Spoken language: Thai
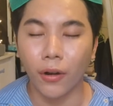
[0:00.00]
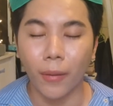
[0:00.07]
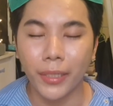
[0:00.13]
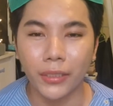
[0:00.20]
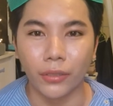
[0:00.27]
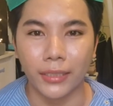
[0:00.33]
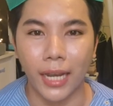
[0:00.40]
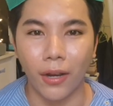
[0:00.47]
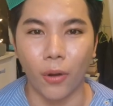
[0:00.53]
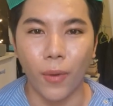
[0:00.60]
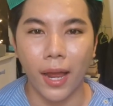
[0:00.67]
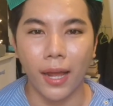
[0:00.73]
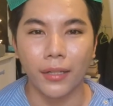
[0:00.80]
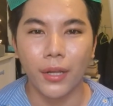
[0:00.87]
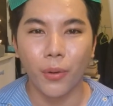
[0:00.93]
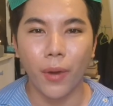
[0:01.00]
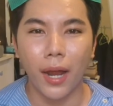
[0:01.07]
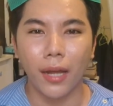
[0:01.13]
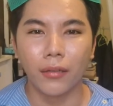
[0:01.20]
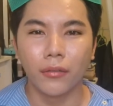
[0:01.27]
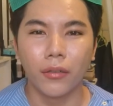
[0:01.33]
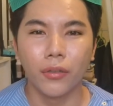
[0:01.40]
ก็ไม่สนใจหรอกว่าว่า
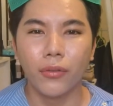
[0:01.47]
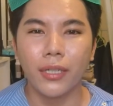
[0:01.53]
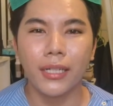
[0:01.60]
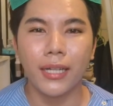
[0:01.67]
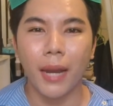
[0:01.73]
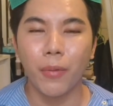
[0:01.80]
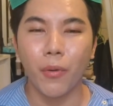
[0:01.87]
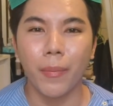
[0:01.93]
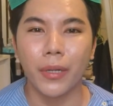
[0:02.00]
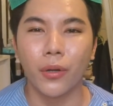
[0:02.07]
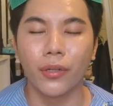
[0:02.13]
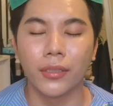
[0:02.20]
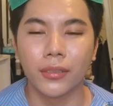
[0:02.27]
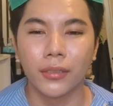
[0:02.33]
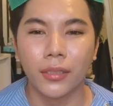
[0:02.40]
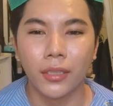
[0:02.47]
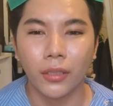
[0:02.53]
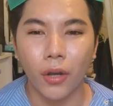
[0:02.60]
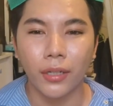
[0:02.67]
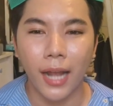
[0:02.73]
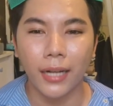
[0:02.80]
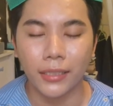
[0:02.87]
นู่นนี่นั่นเพราะว่าเป็นคน
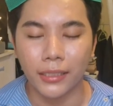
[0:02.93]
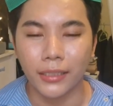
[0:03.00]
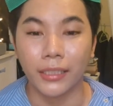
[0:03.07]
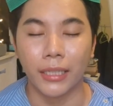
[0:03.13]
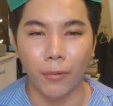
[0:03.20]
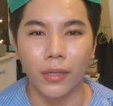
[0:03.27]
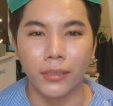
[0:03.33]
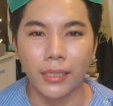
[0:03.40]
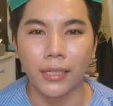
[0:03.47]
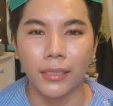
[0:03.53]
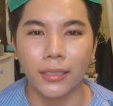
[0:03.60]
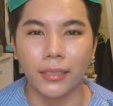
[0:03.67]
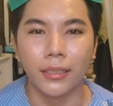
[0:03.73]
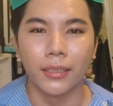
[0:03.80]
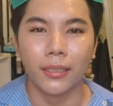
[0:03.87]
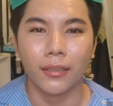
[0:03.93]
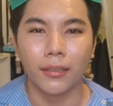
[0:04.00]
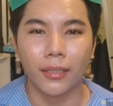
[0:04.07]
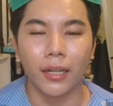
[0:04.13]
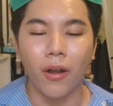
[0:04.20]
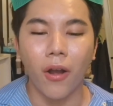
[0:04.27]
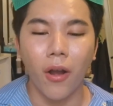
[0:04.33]
ค่อนข้างเฉยๆกับคอนซีลเลอร์
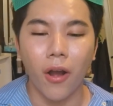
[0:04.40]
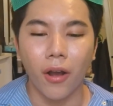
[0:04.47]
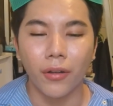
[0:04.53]
แล้วก็